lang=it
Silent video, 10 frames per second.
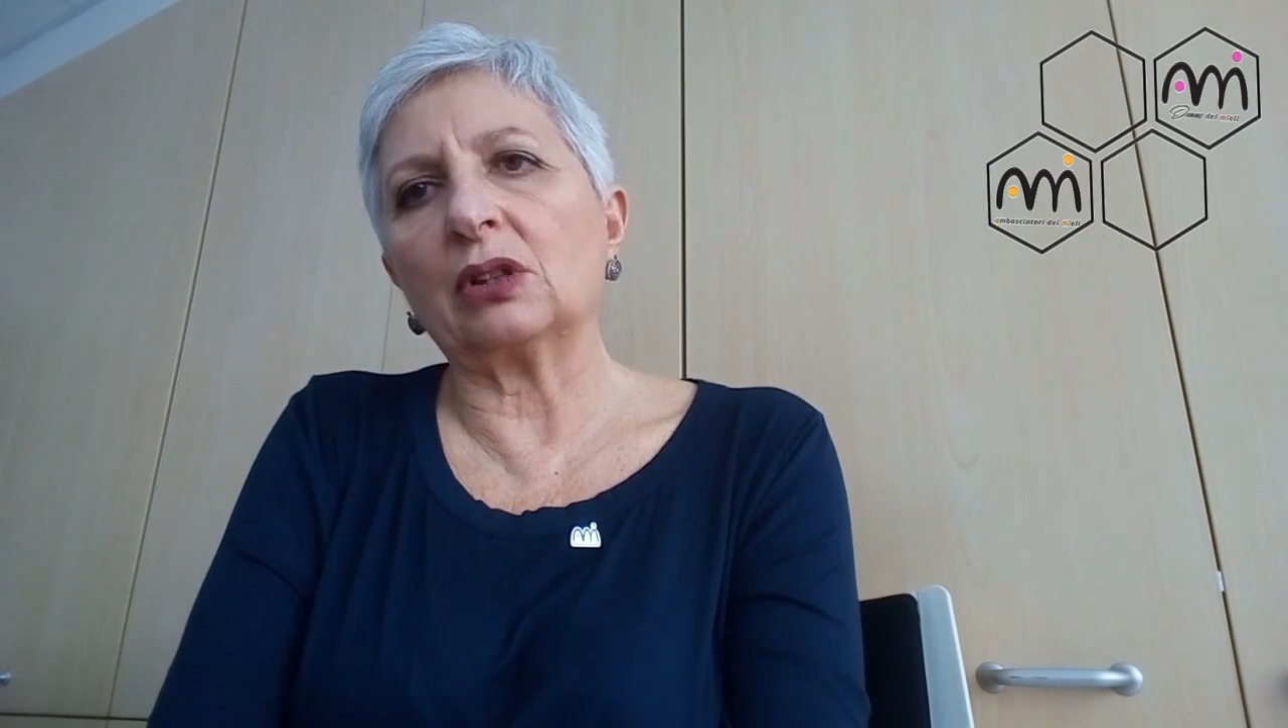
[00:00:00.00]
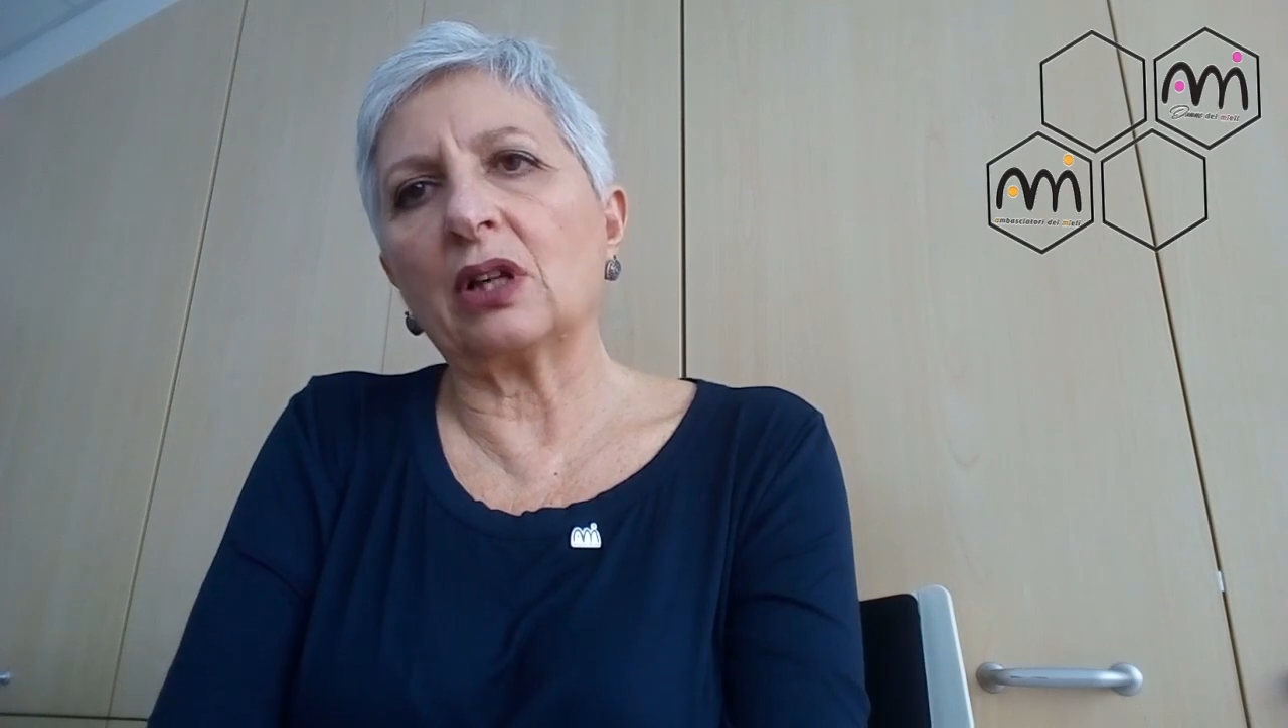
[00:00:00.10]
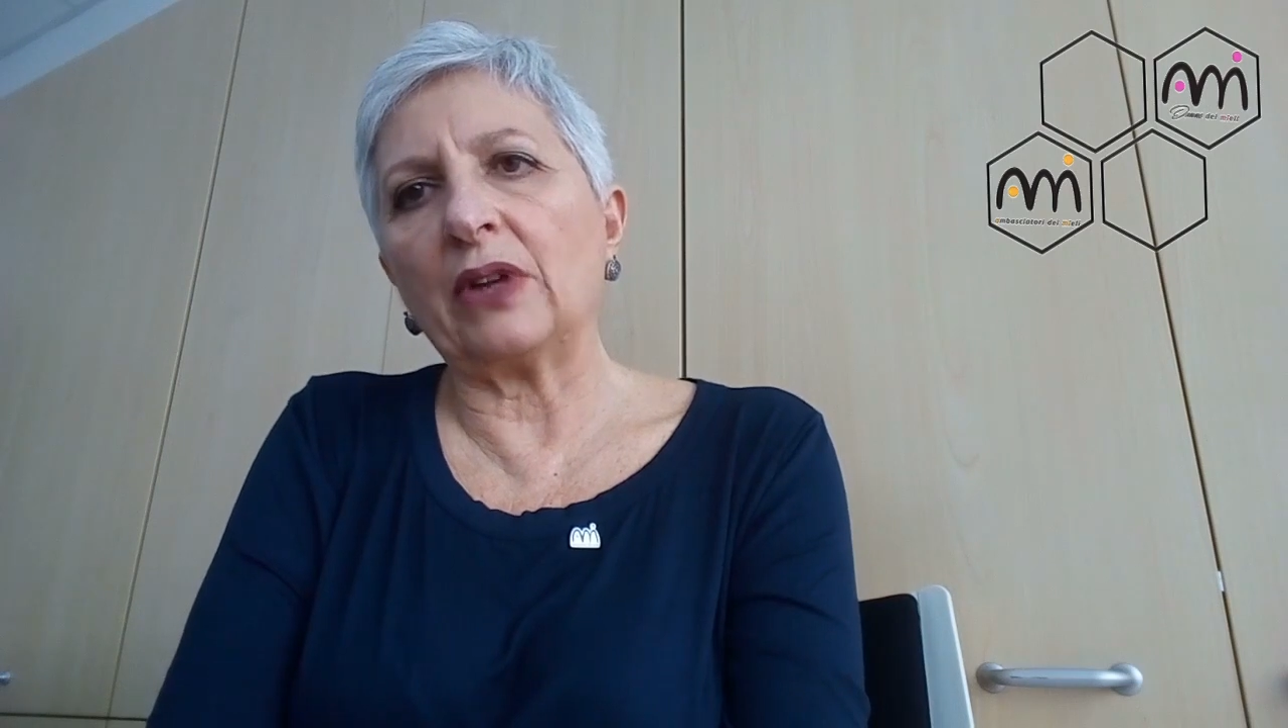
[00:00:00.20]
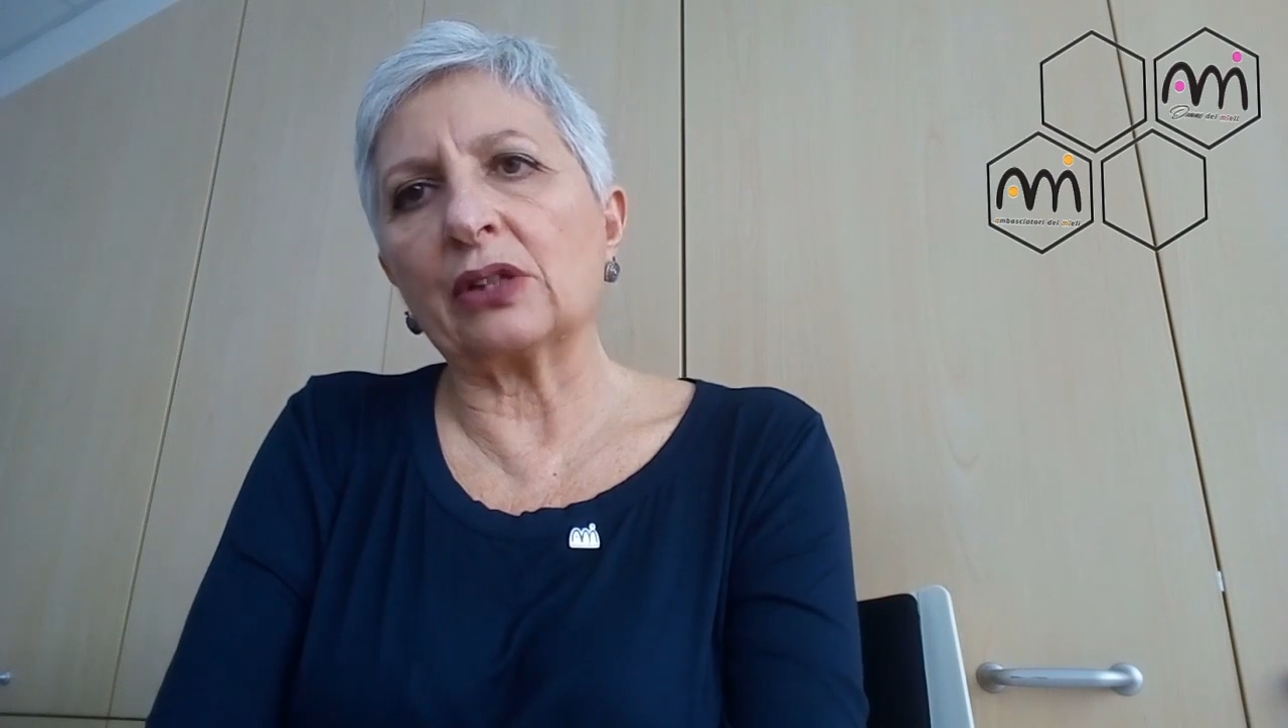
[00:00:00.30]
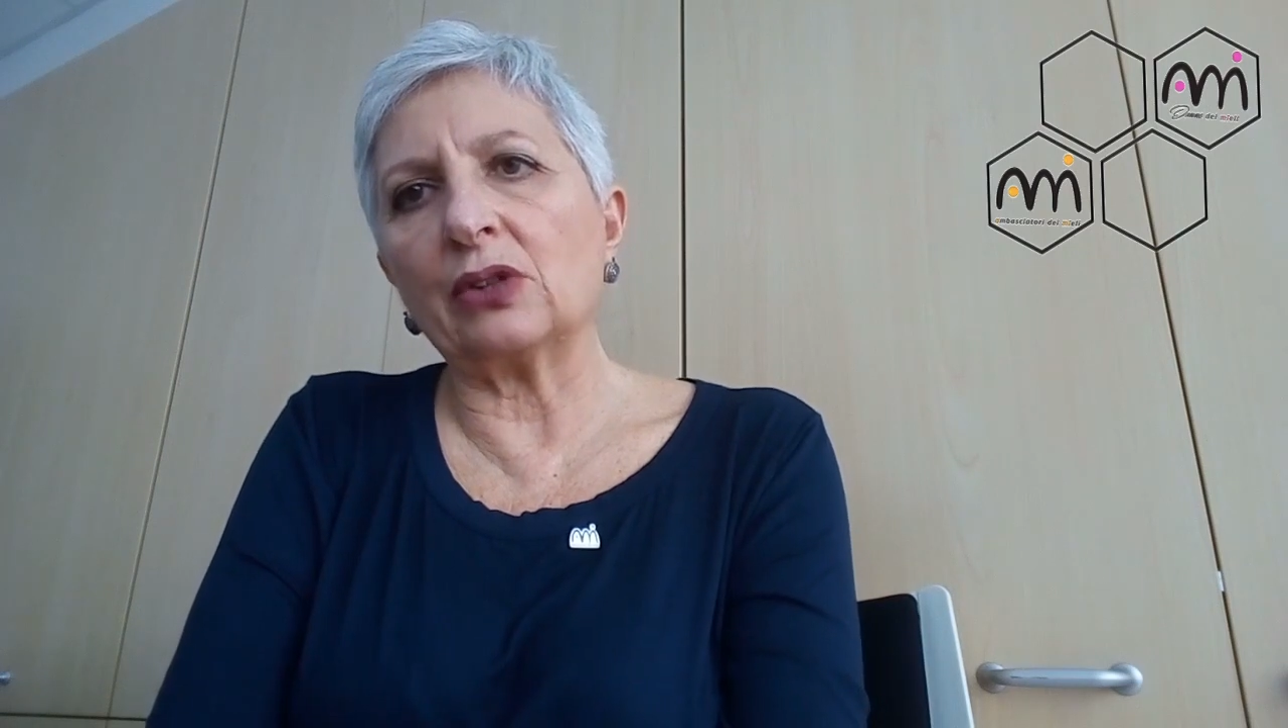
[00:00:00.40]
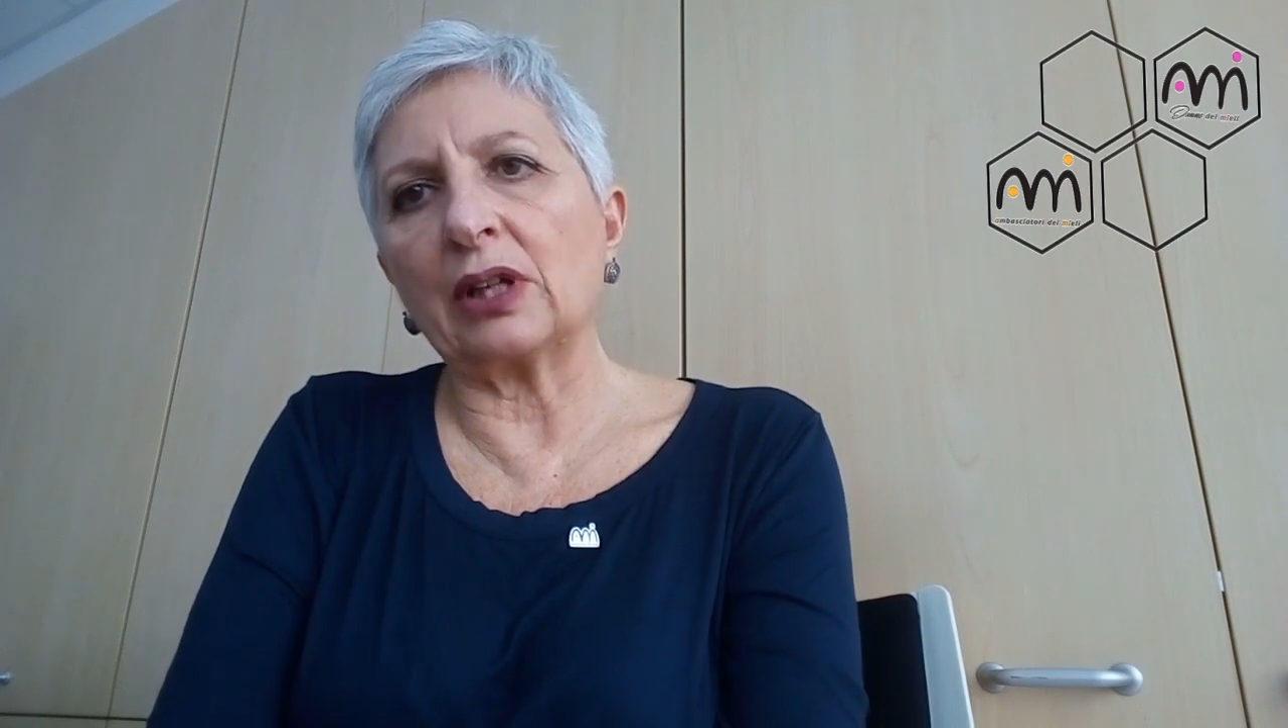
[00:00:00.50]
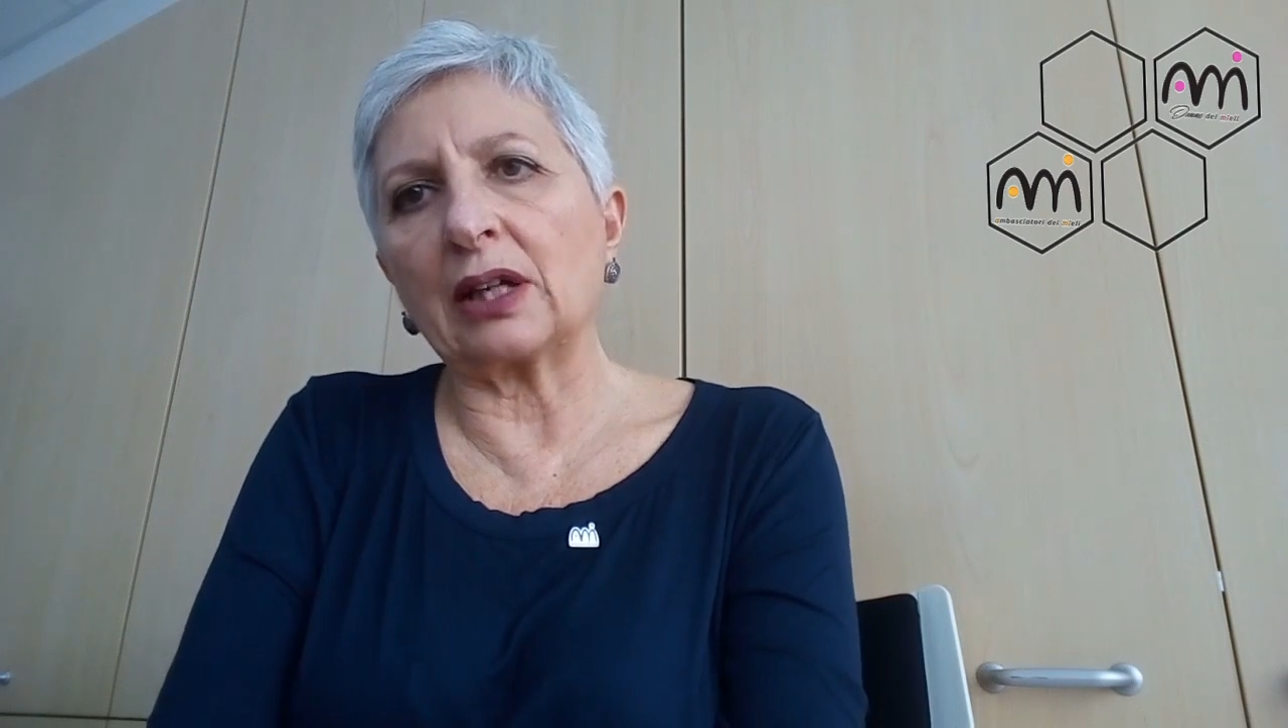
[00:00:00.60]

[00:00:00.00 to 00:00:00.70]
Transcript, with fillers: attraverso le